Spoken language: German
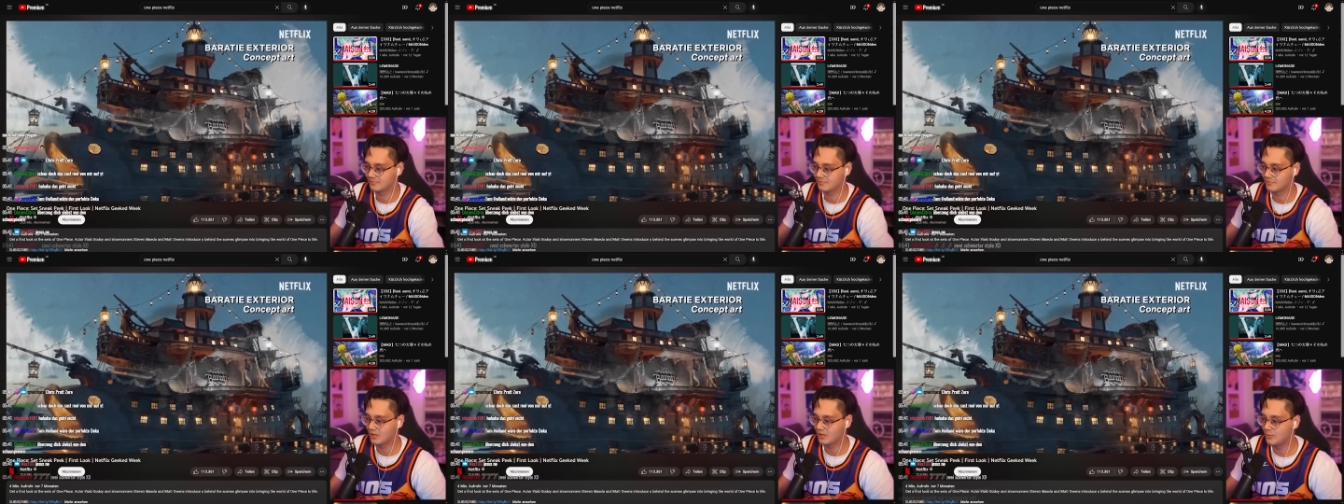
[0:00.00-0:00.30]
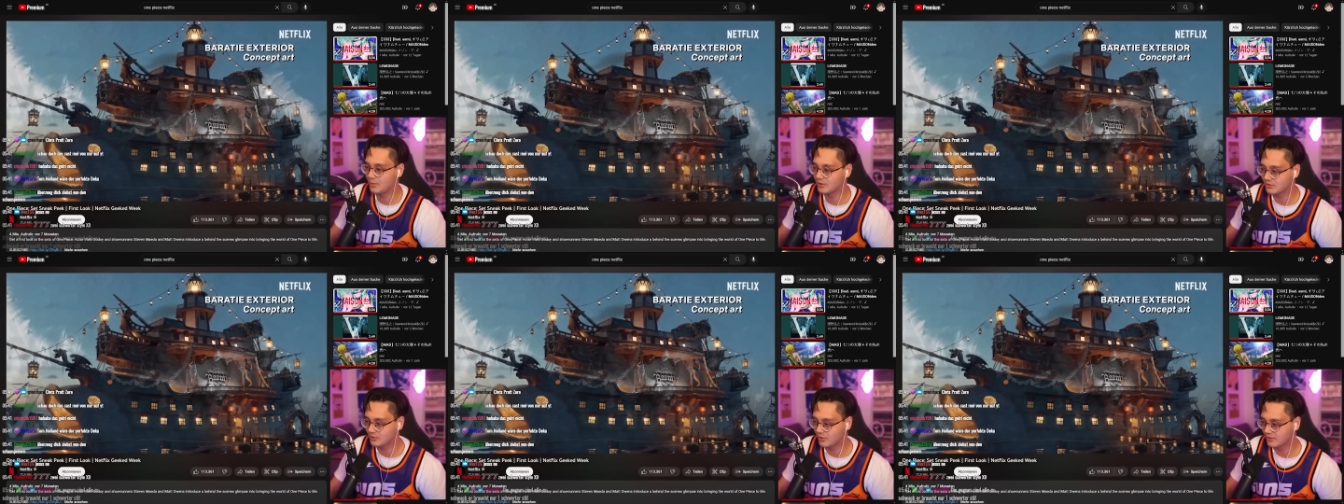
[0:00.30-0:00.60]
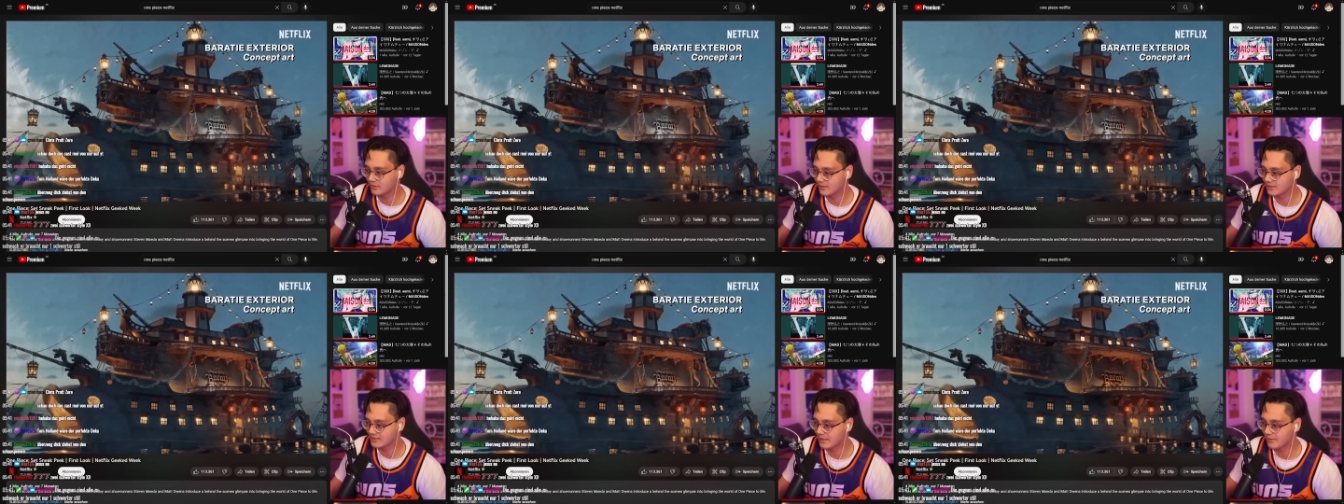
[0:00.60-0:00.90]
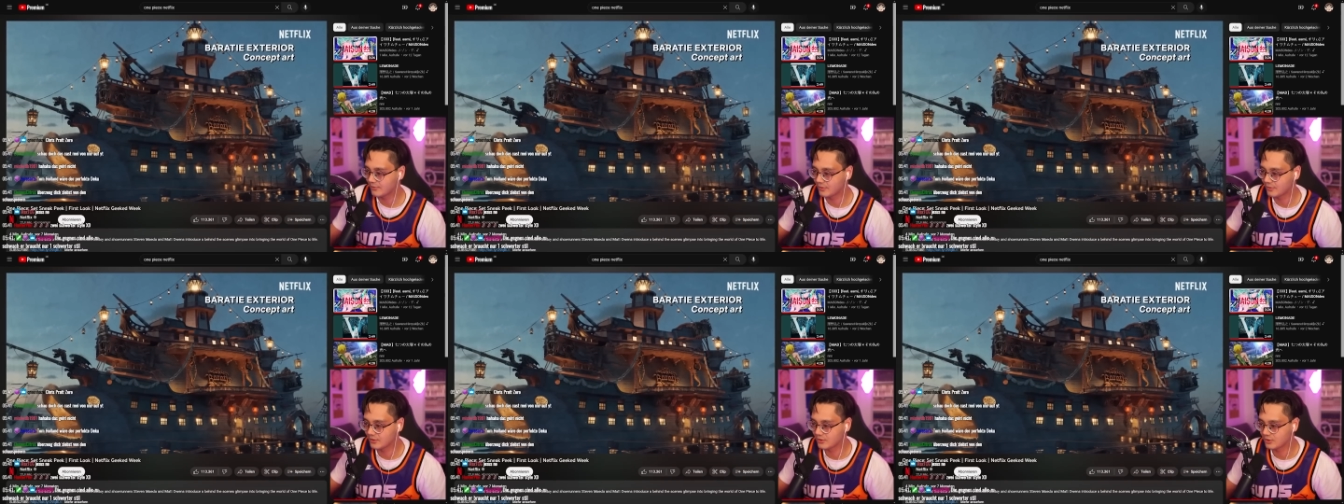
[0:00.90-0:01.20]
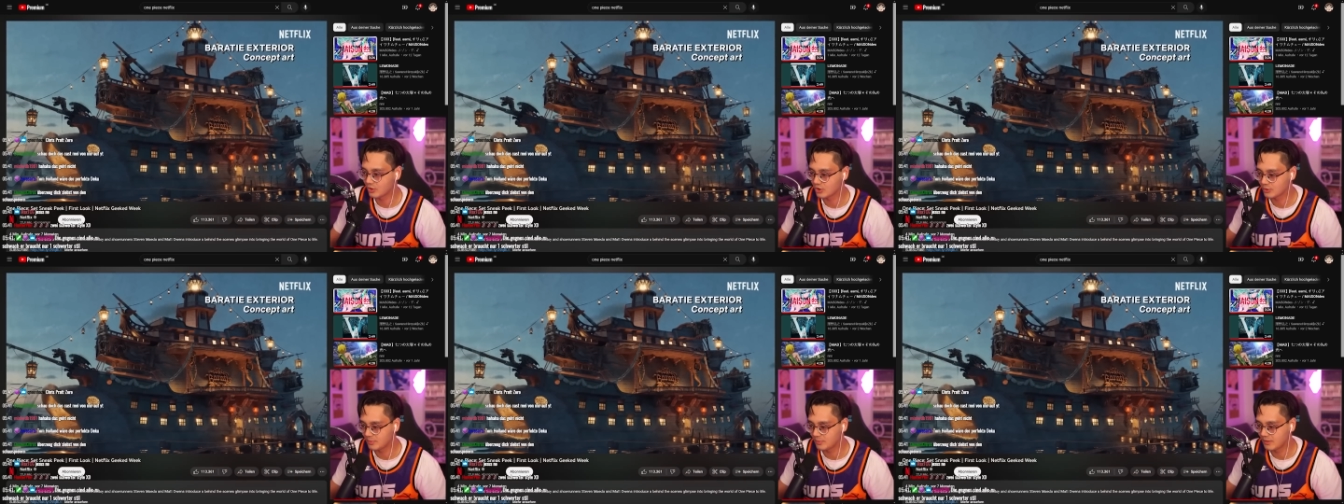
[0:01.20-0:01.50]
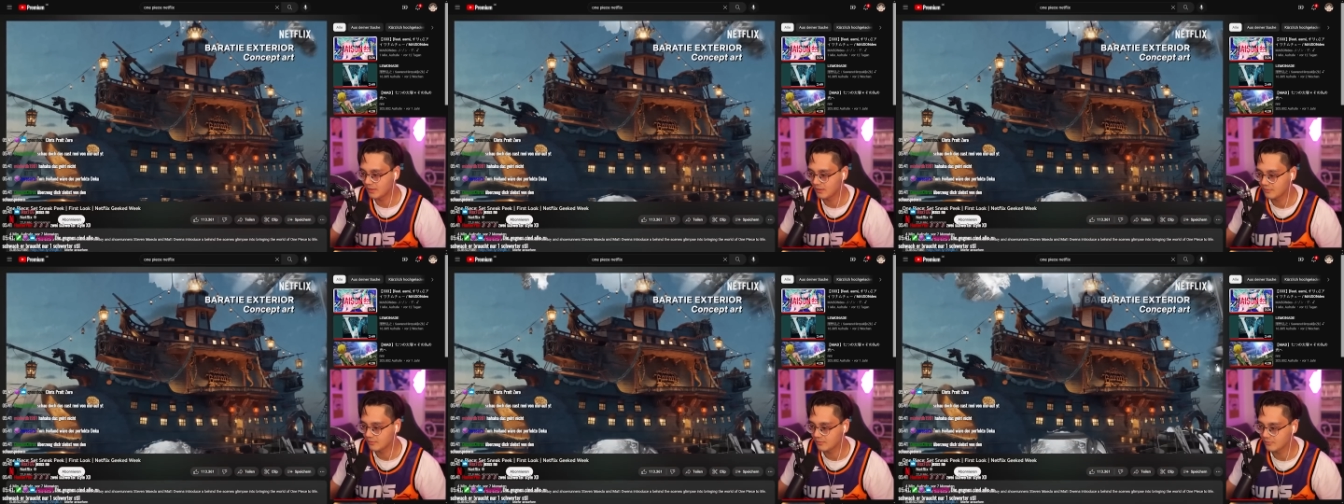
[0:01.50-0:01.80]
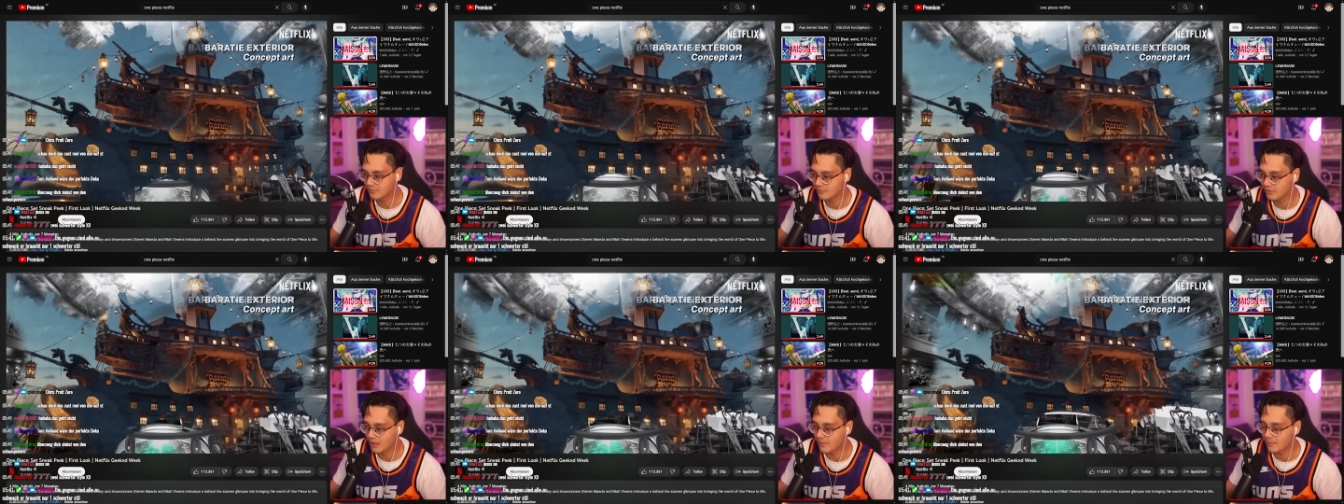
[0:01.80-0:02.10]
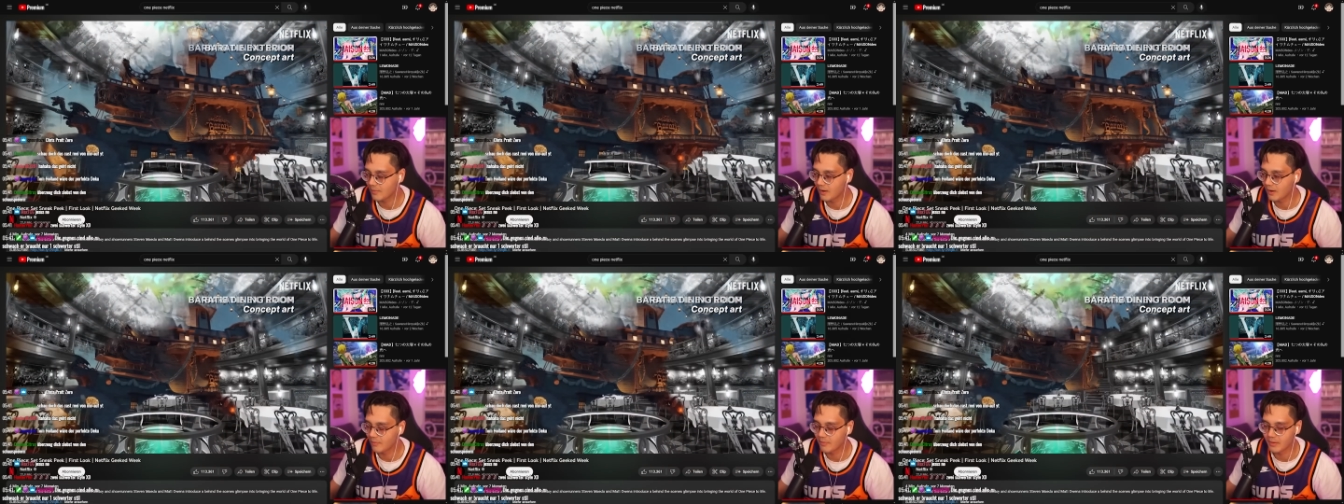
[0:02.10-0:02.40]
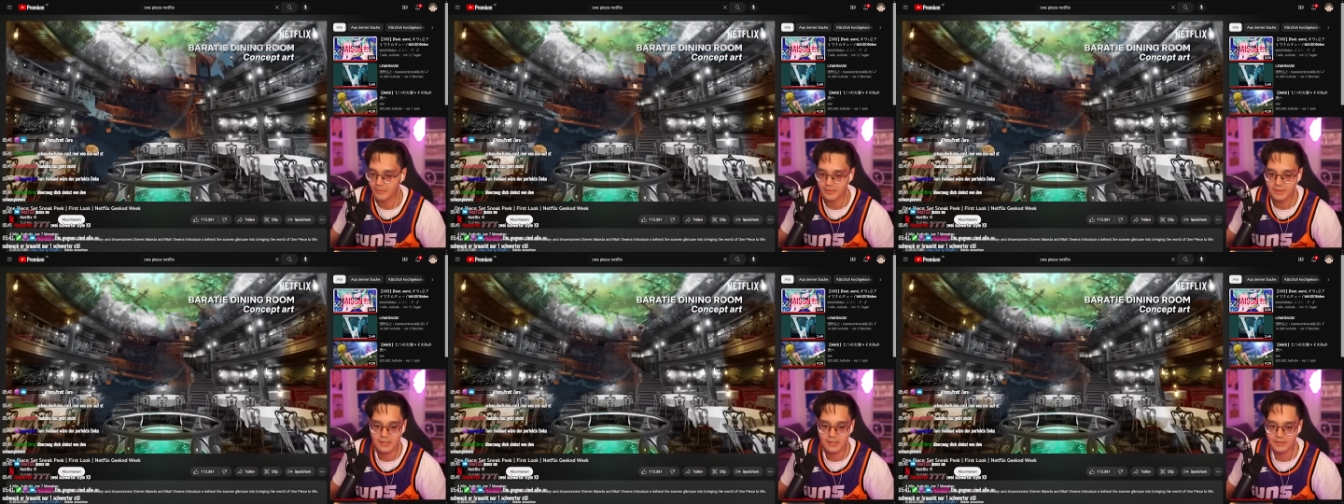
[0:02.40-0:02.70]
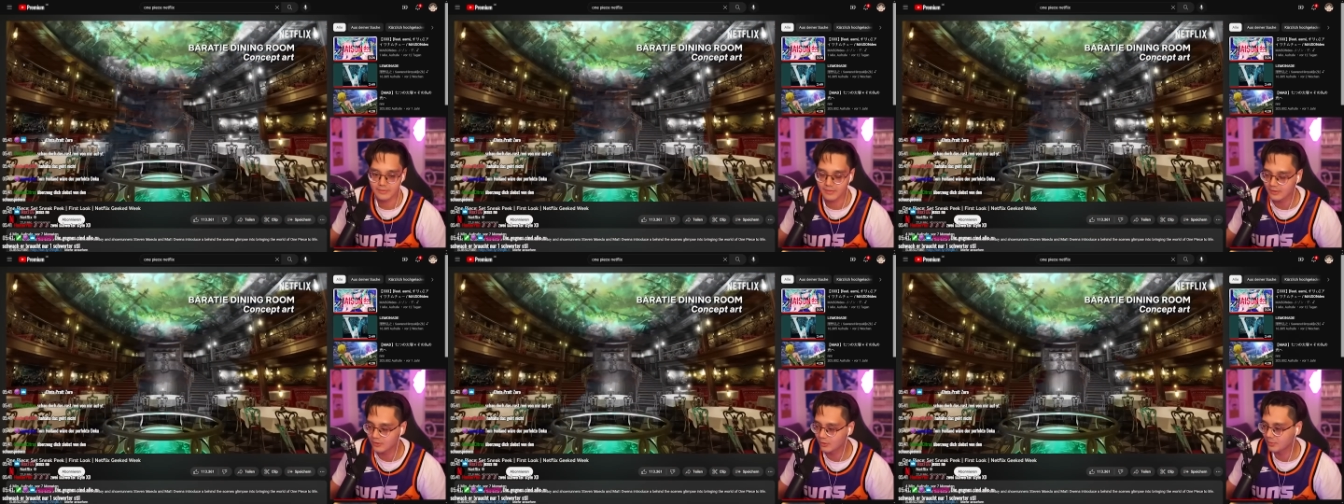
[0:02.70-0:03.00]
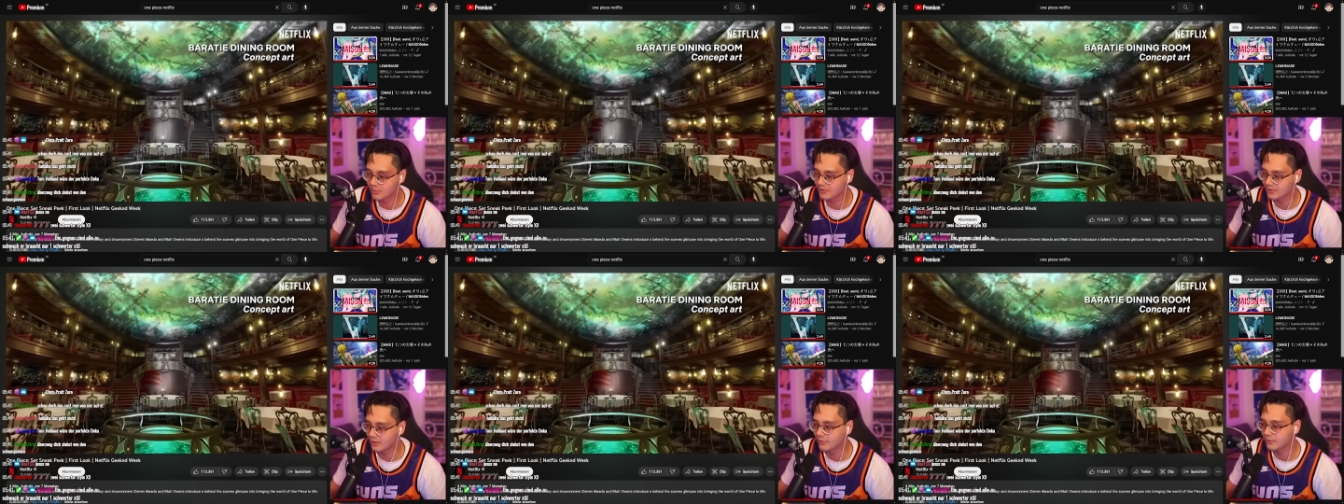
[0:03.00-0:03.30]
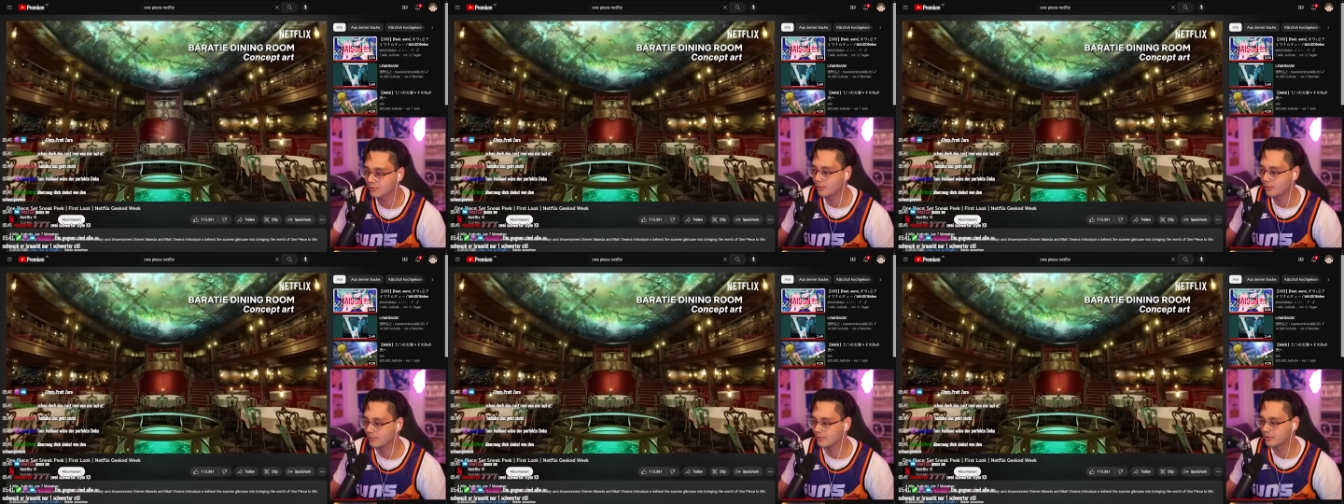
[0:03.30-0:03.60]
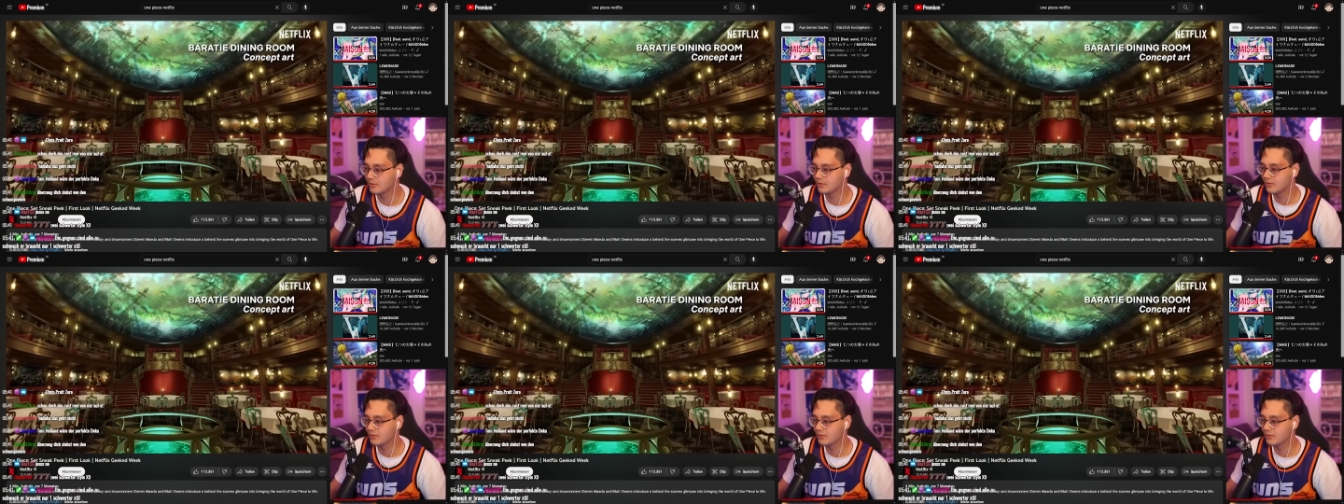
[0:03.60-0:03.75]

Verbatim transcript: Überzeugt dich selbst von den Schauspielern. Aber, aber wie? Ich warte, ob es rauskommt.